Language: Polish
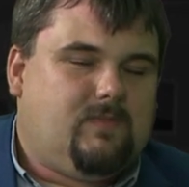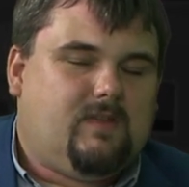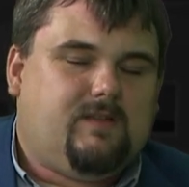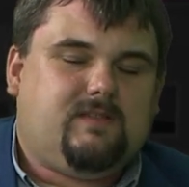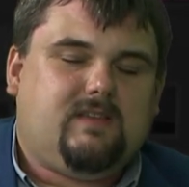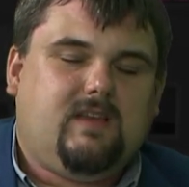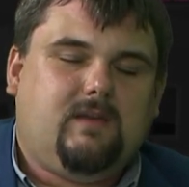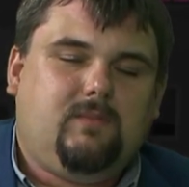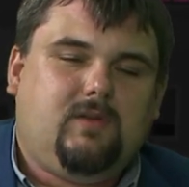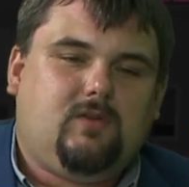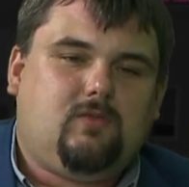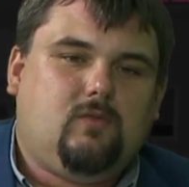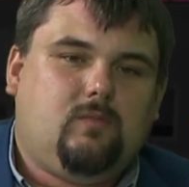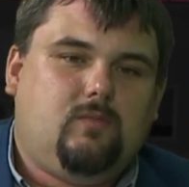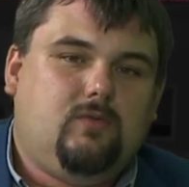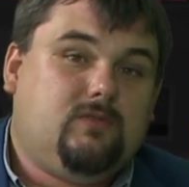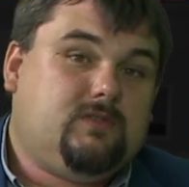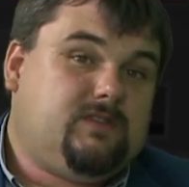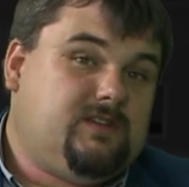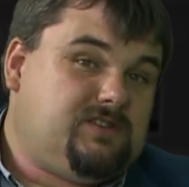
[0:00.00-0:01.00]
w Sejmiku,
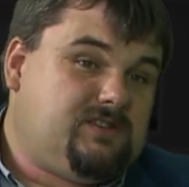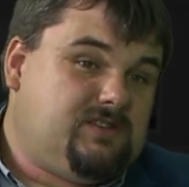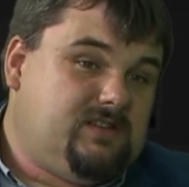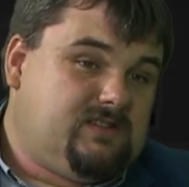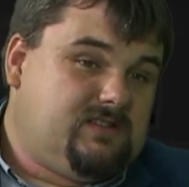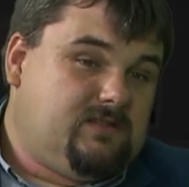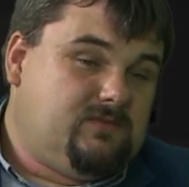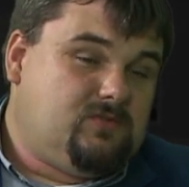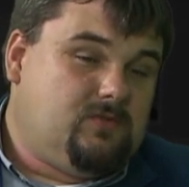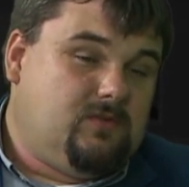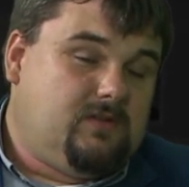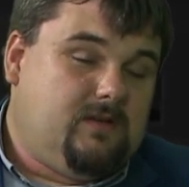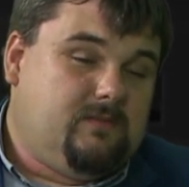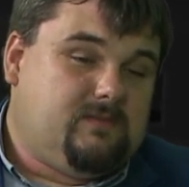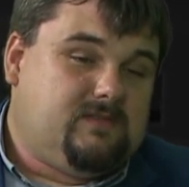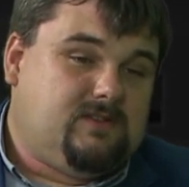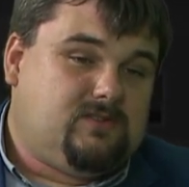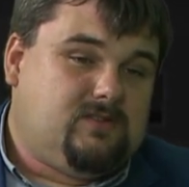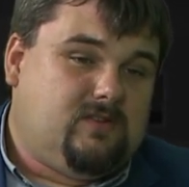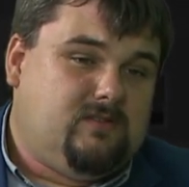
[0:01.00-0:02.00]
plus jeszcze jestem
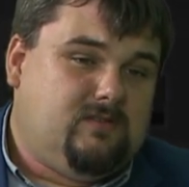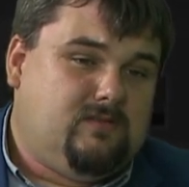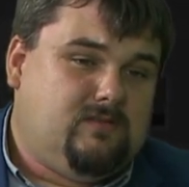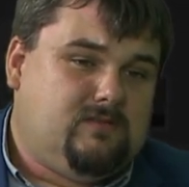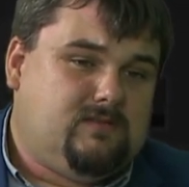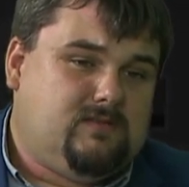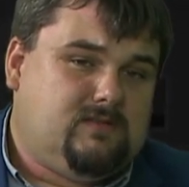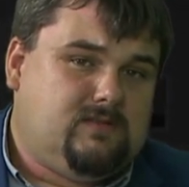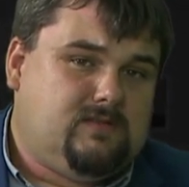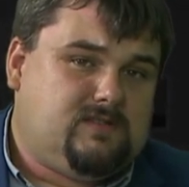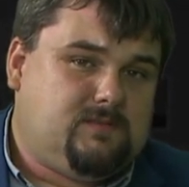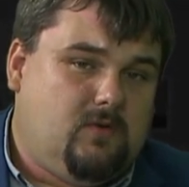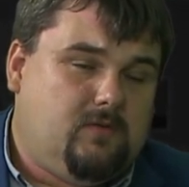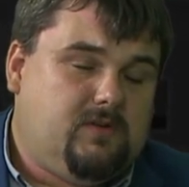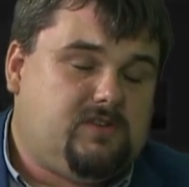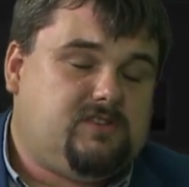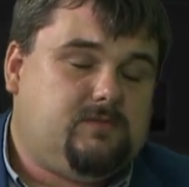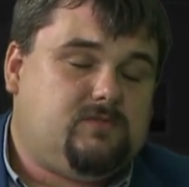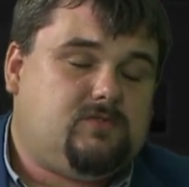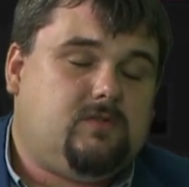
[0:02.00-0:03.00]
członkiem zarządu, e,
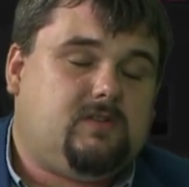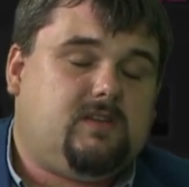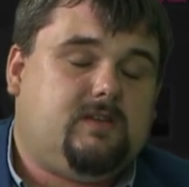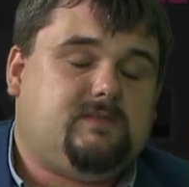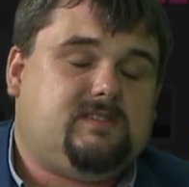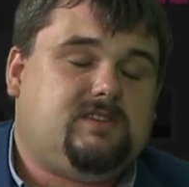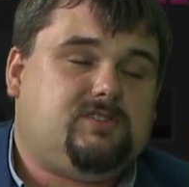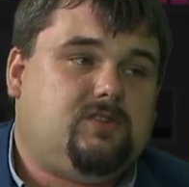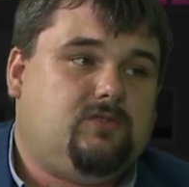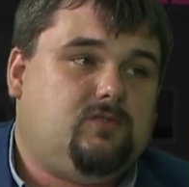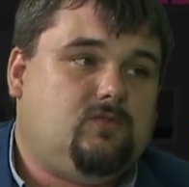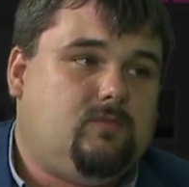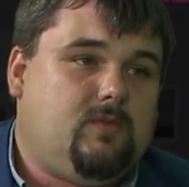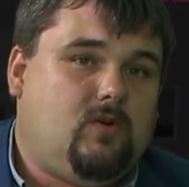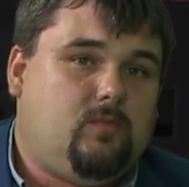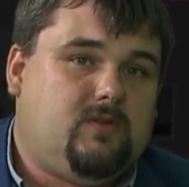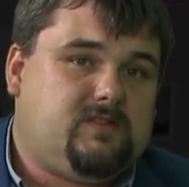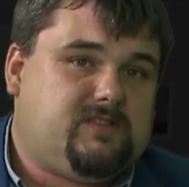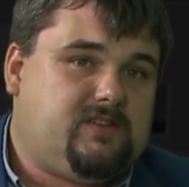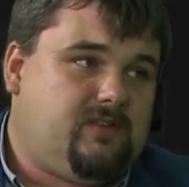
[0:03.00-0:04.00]
społecznym członkiem zarządu
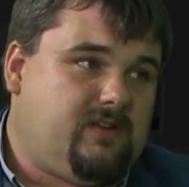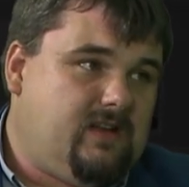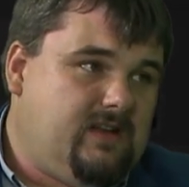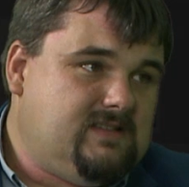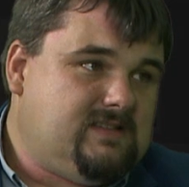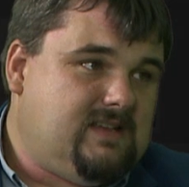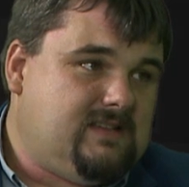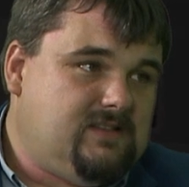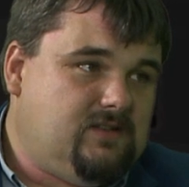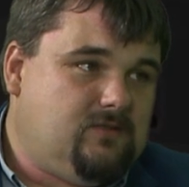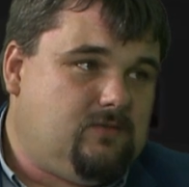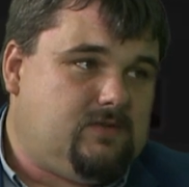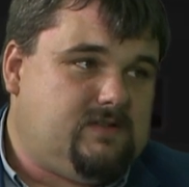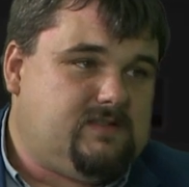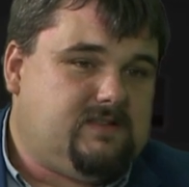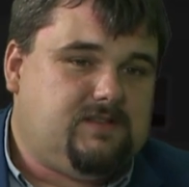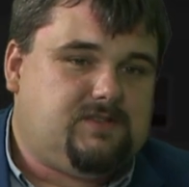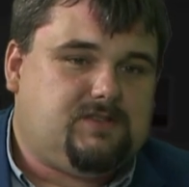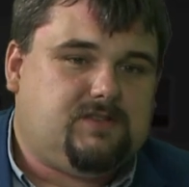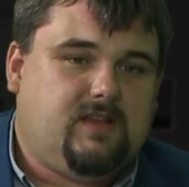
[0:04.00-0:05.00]
Małopolskiej Organizacji
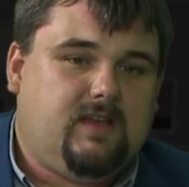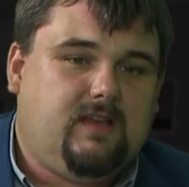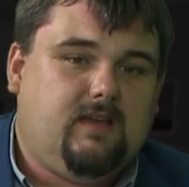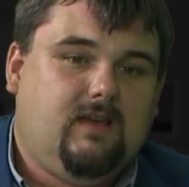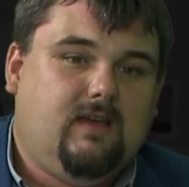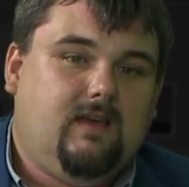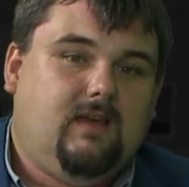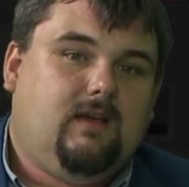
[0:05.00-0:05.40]
Turystycznej.